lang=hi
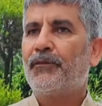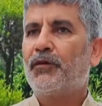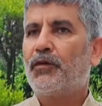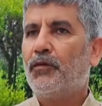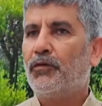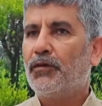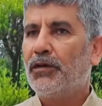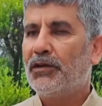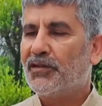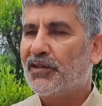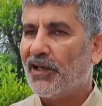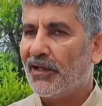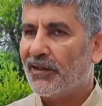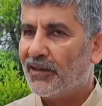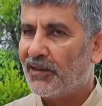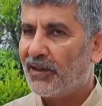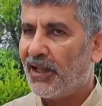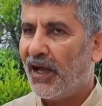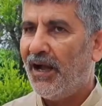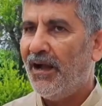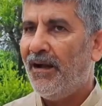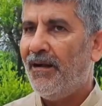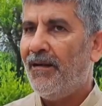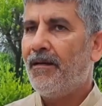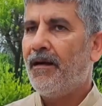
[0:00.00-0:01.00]
क्योंकि
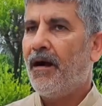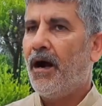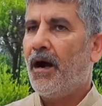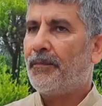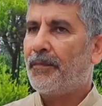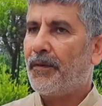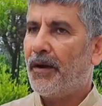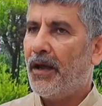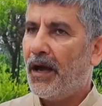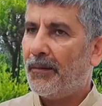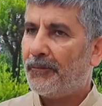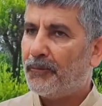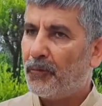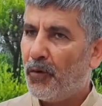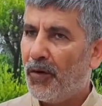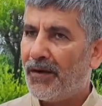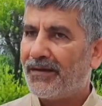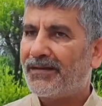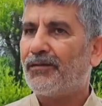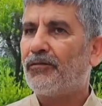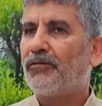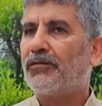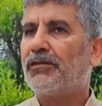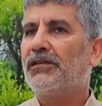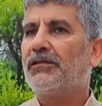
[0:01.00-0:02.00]
जनता अपने आप को
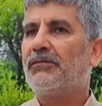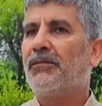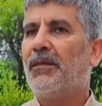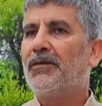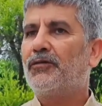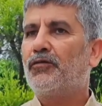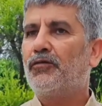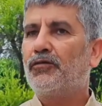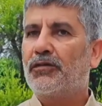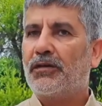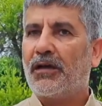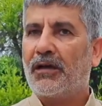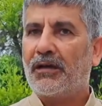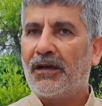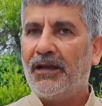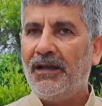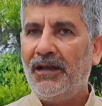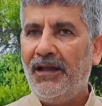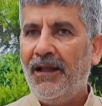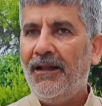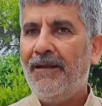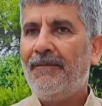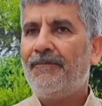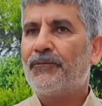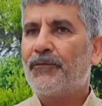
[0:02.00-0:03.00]
असुरक्षित महसूस कर रही